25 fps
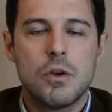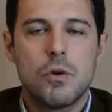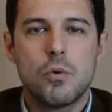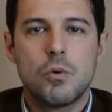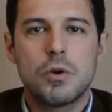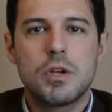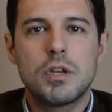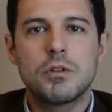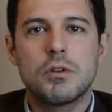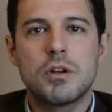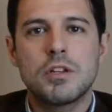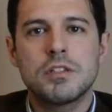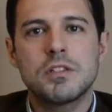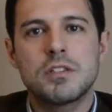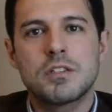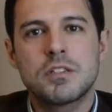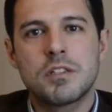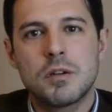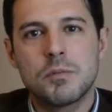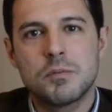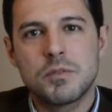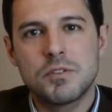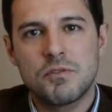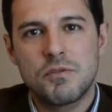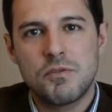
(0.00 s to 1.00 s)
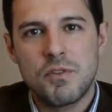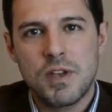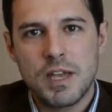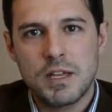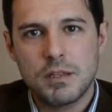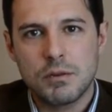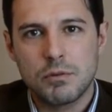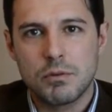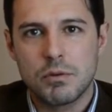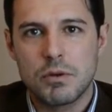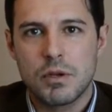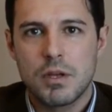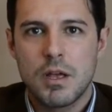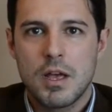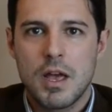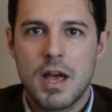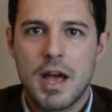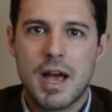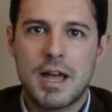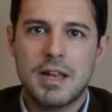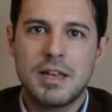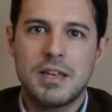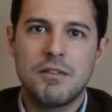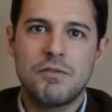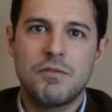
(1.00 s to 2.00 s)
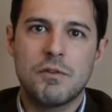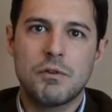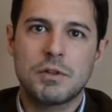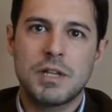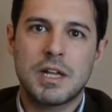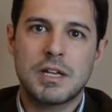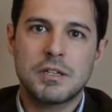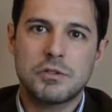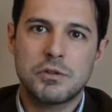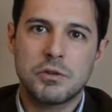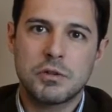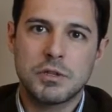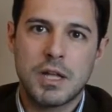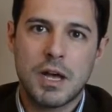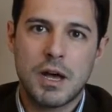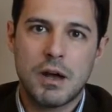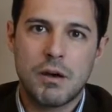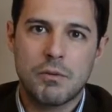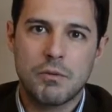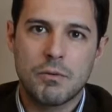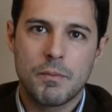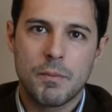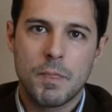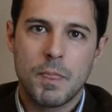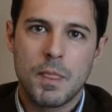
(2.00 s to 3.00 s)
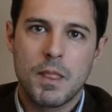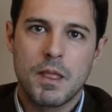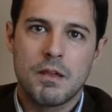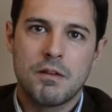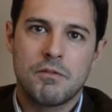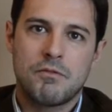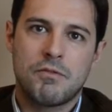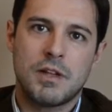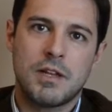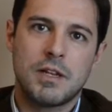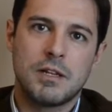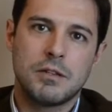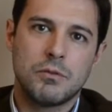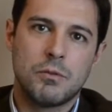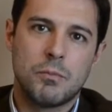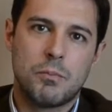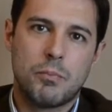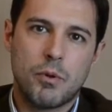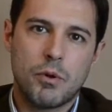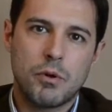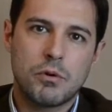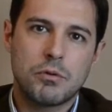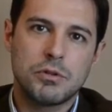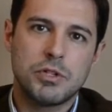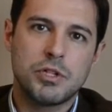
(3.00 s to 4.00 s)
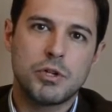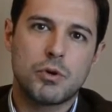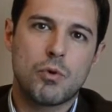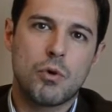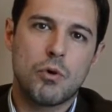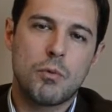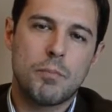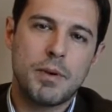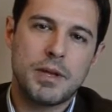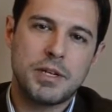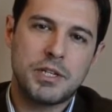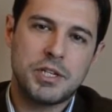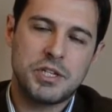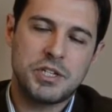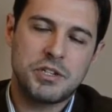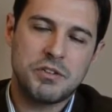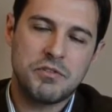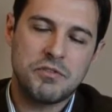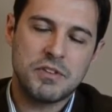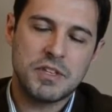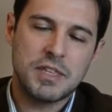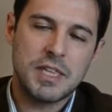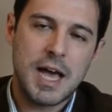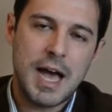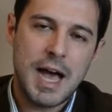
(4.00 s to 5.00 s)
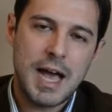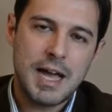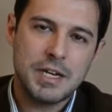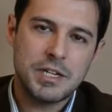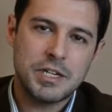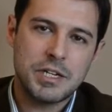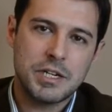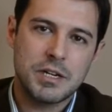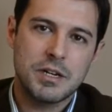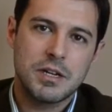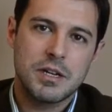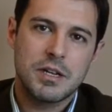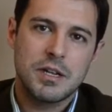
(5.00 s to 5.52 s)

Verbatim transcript: O que nós estamos vendo a nível nacional, falando um pouco de competitividade,